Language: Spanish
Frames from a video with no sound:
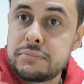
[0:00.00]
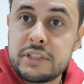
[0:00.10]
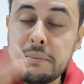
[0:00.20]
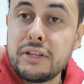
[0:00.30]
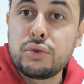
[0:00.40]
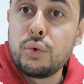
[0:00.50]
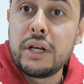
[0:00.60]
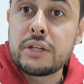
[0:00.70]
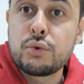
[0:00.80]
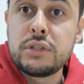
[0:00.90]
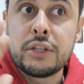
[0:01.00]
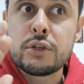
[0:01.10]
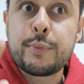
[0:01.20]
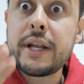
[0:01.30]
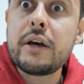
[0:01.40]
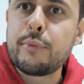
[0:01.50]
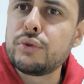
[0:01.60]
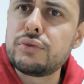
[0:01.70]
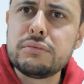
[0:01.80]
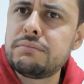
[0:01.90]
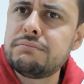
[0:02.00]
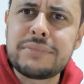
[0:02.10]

se mantuvo en la suya. Yo esperaba de pronto